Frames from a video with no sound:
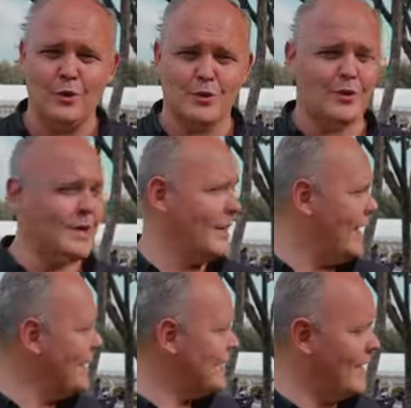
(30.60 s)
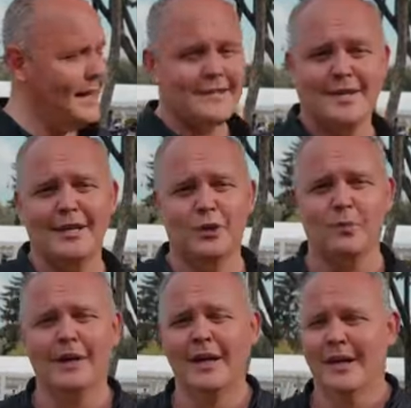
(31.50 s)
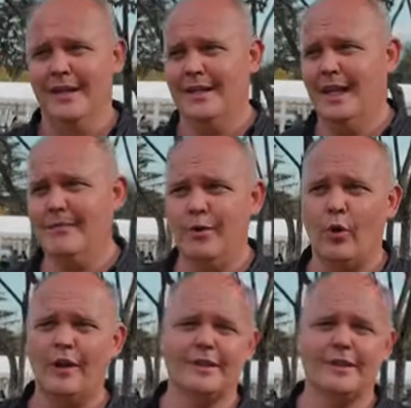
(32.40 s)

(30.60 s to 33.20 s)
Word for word: unserem reha in dem heute